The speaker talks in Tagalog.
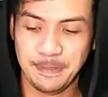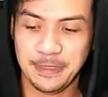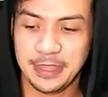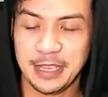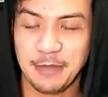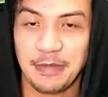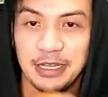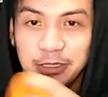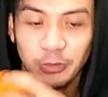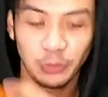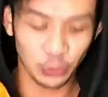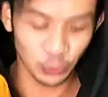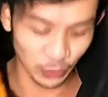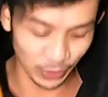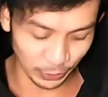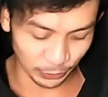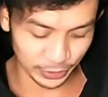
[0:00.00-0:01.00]

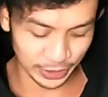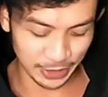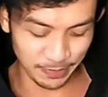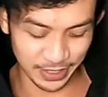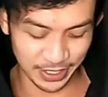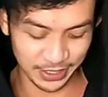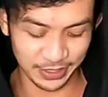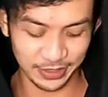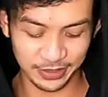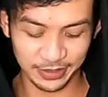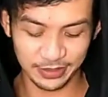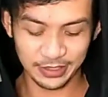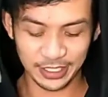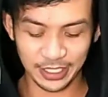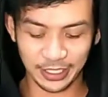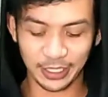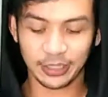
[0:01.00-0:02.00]
napagtutuan ko sa ibang
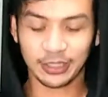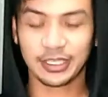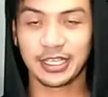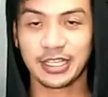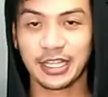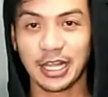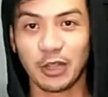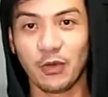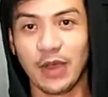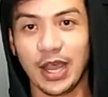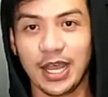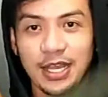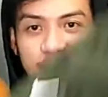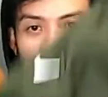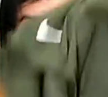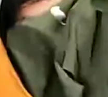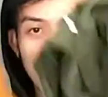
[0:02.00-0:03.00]
sa, sa dalawa
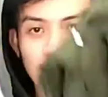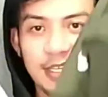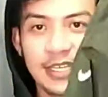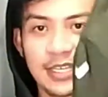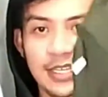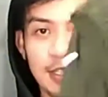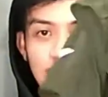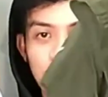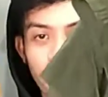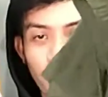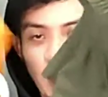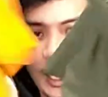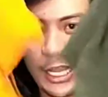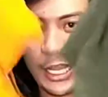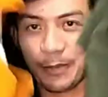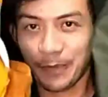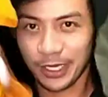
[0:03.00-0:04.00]
na
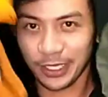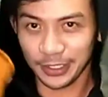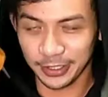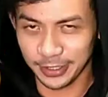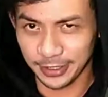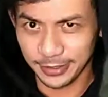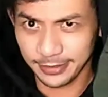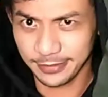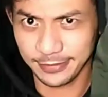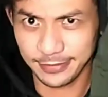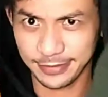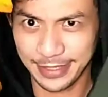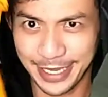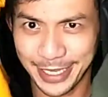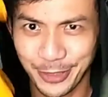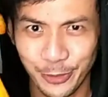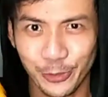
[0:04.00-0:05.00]
hiwalang ka-partner.
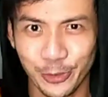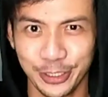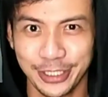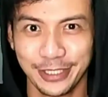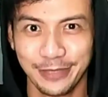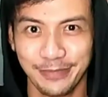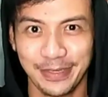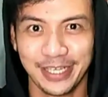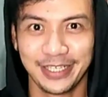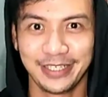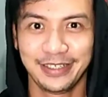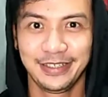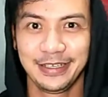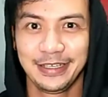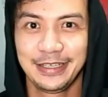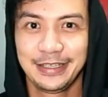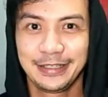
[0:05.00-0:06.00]
Ayoko kasi mag
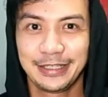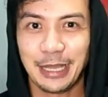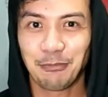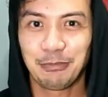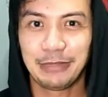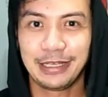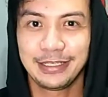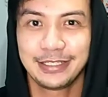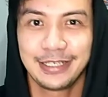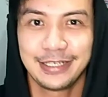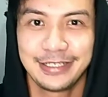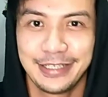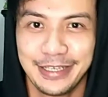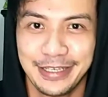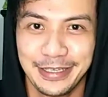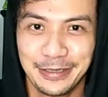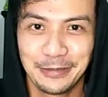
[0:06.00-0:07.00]
topless
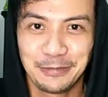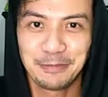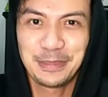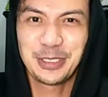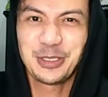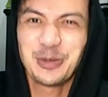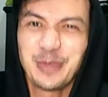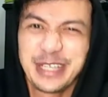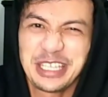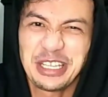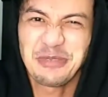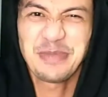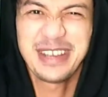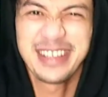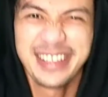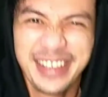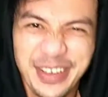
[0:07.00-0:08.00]
kasi medyo
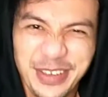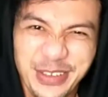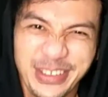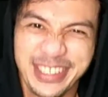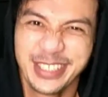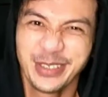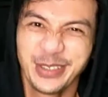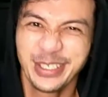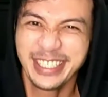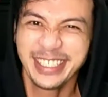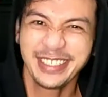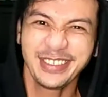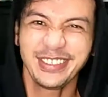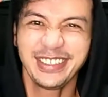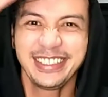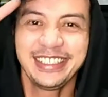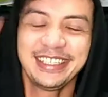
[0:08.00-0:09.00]
mataba na ako eh. So, na
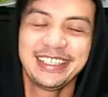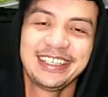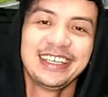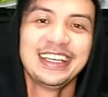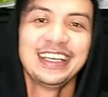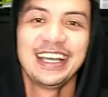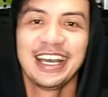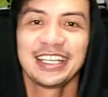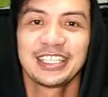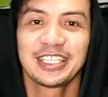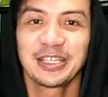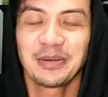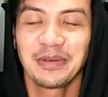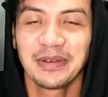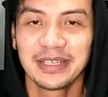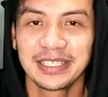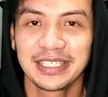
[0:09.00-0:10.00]
sorry niya. At
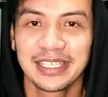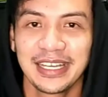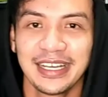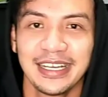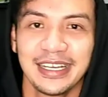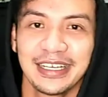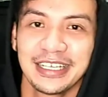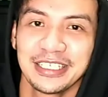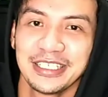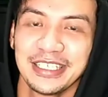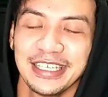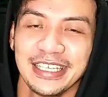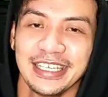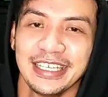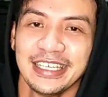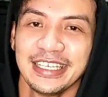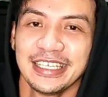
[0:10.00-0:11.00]
sa mga sa kad
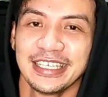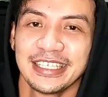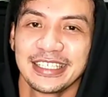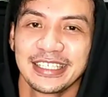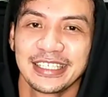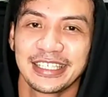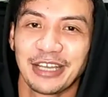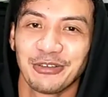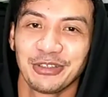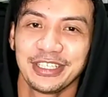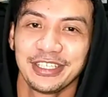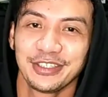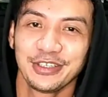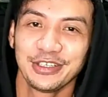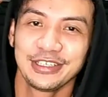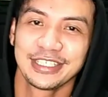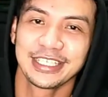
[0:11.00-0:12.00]
tao
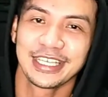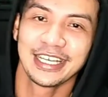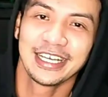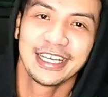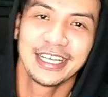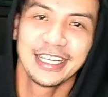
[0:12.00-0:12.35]
dito sa